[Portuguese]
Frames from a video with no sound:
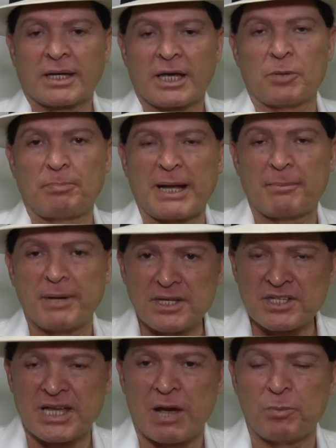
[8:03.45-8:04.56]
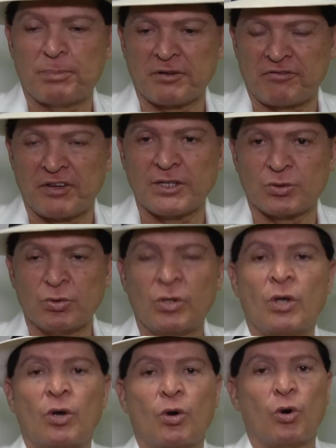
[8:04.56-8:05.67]
Quero parabenizar o prefeito
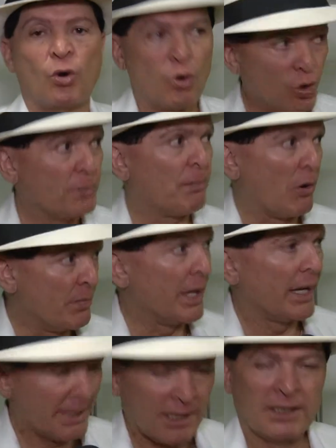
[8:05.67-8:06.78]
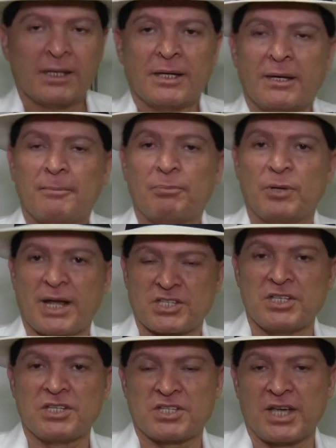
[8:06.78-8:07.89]
Rui Palmeira por
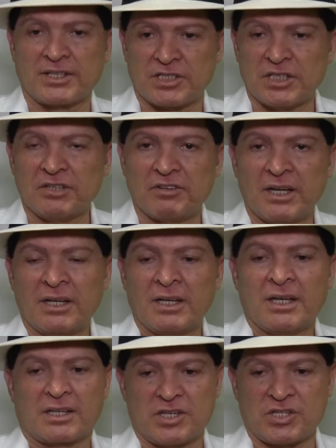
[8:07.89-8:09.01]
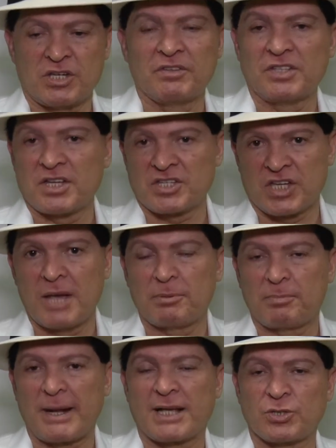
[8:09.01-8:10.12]
essa iniciativa, que sirva de exemplo
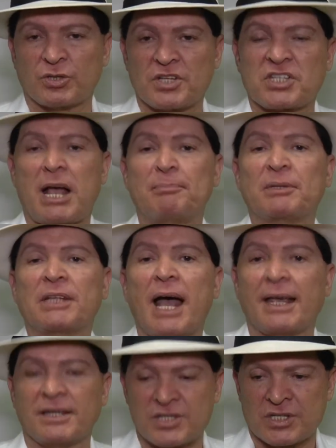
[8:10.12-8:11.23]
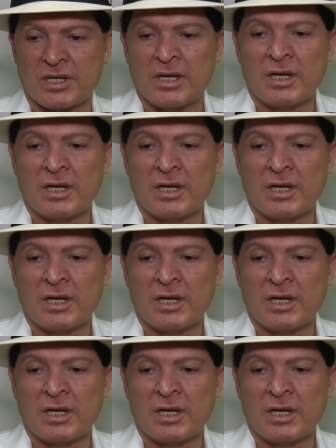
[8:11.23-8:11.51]
para as outras capitais.